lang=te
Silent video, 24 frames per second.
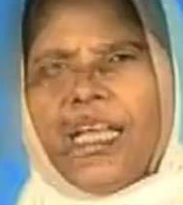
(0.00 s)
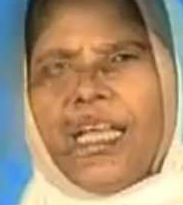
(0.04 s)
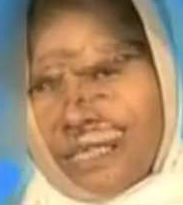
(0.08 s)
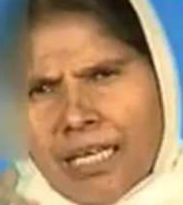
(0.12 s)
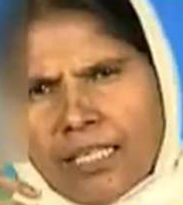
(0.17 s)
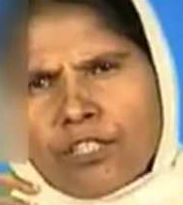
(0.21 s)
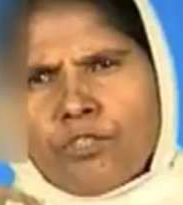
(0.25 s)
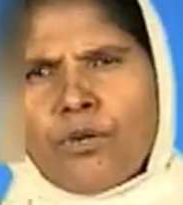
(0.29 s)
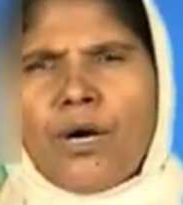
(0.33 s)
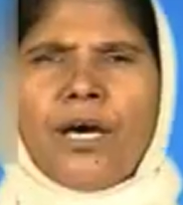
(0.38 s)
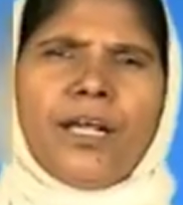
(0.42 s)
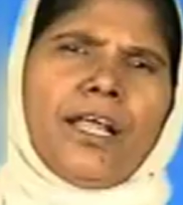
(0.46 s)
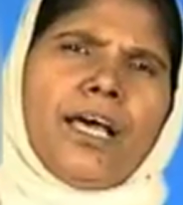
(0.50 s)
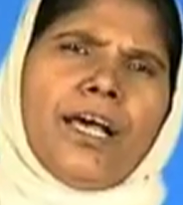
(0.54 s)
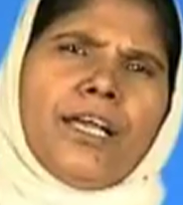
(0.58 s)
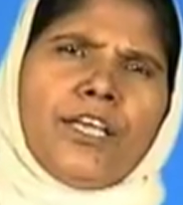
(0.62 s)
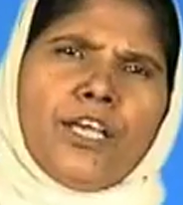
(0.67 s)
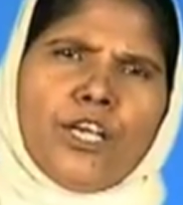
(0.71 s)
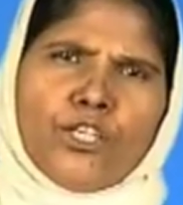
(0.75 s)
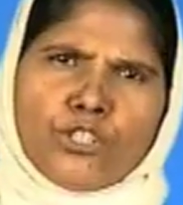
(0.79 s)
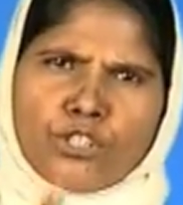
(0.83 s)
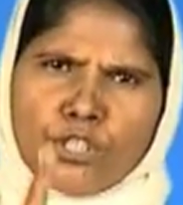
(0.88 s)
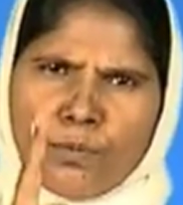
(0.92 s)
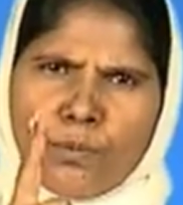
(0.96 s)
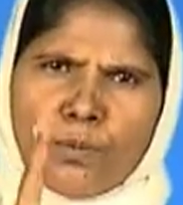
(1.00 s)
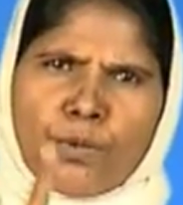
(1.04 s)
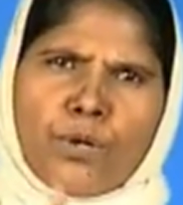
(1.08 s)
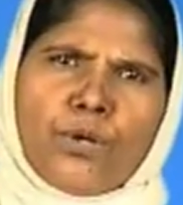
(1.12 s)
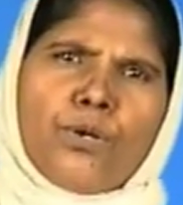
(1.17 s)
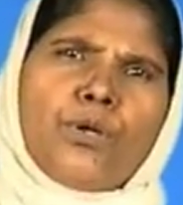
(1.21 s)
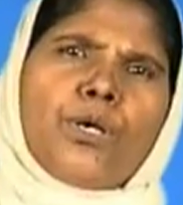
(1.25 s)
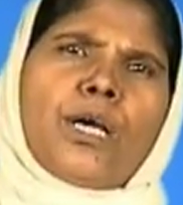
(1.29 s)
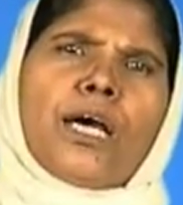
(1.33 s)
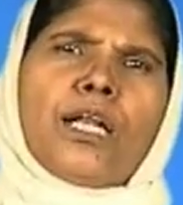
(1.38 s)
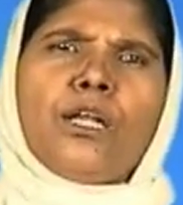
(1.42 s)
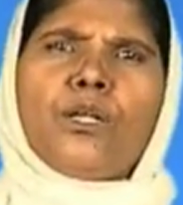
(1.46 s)
తద్వారా ఏసేపు
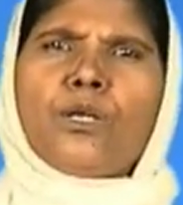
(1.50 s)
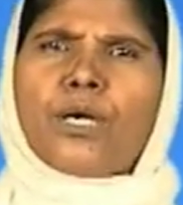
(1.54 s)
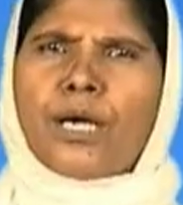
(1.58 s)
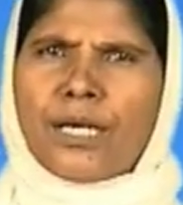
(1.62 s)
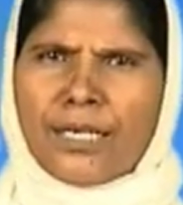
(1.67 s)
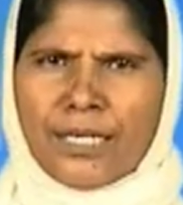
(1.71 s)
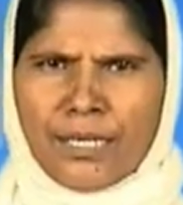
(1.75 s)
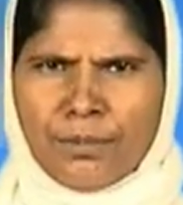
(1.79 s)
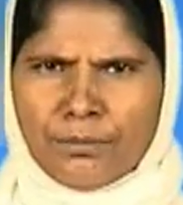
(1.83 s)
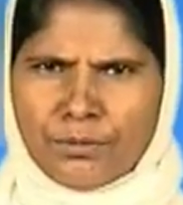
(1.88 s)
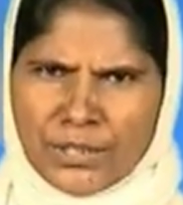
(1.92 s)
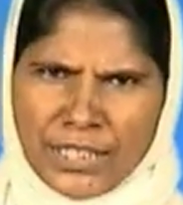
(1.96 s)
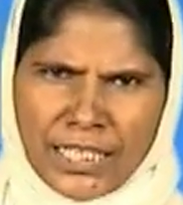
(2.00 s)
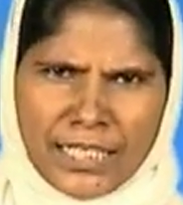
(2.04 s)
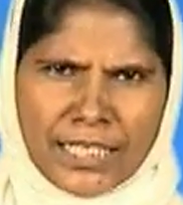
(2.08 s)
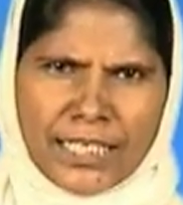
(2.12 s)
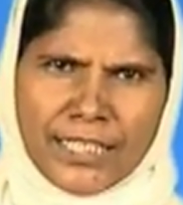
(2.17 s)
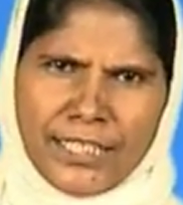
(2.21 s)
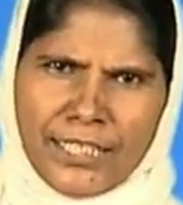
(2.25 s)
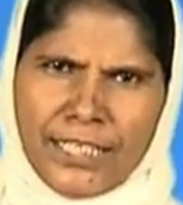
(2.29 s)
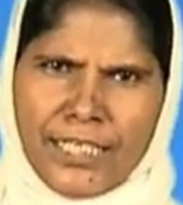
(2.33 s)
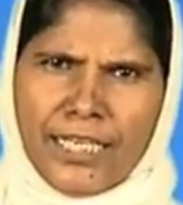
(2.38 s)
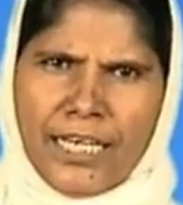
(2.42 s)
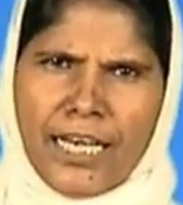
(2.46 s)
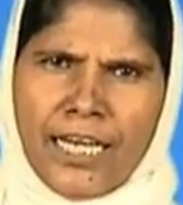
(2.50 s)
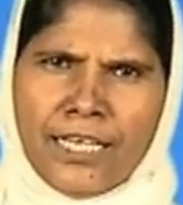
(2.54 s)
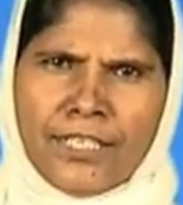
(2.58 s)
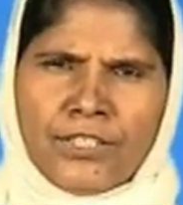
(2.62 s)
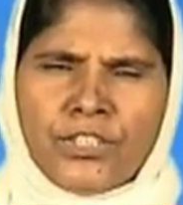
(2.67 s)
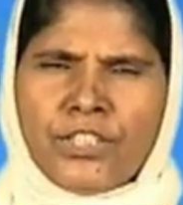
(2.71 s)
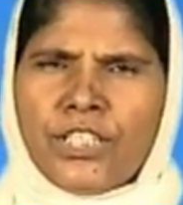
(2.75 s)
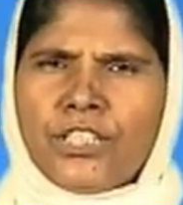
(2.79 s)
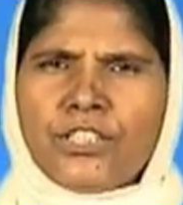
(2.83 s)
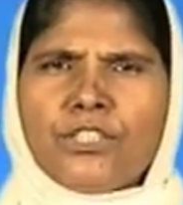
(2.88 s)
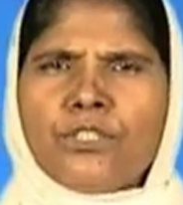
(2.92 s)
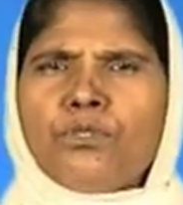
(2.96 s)
రెండు కళలు కనడం జరిగింది అని
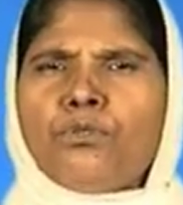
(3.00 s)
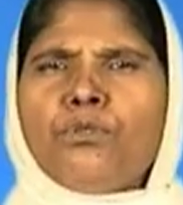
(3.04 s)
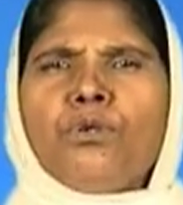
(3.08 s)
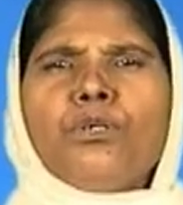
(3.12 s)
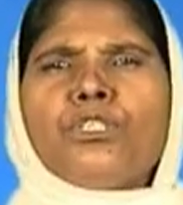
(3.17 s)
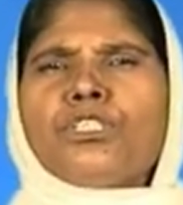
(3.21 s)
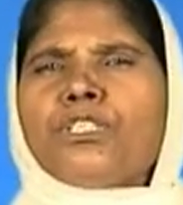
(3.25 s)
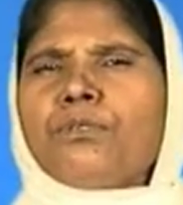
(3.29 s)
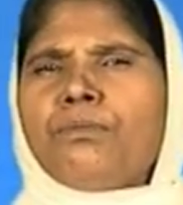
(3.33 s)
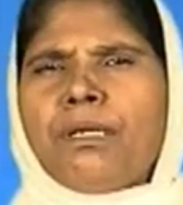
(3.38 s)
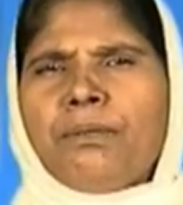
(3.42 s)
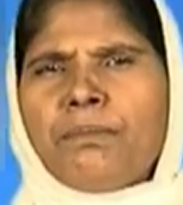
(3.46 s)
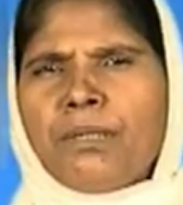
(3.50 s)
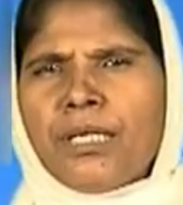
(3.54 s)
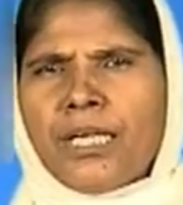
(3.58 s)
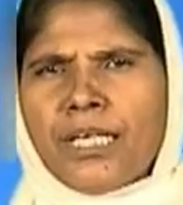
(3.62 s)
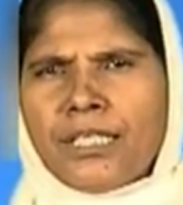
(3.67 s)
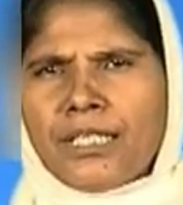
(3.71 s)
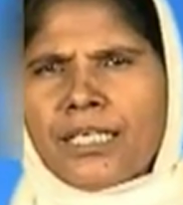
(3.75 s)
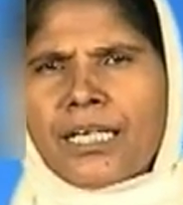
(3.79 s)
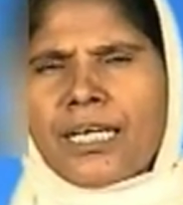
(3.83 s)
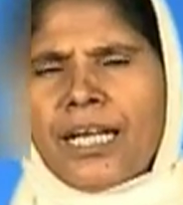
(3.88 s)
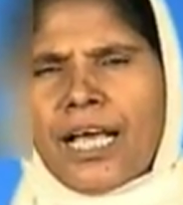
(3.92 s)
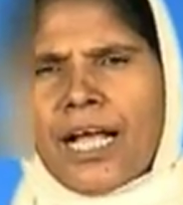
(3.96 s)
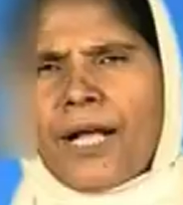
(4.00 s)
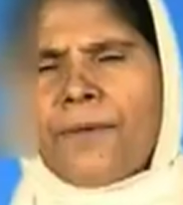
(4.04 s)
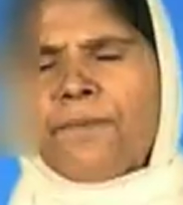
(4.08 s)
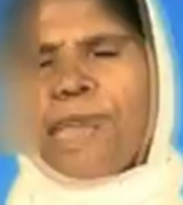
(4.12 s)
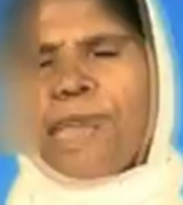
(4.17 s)
చేసిన దోషం ఏమి లేదు ఇక్కడ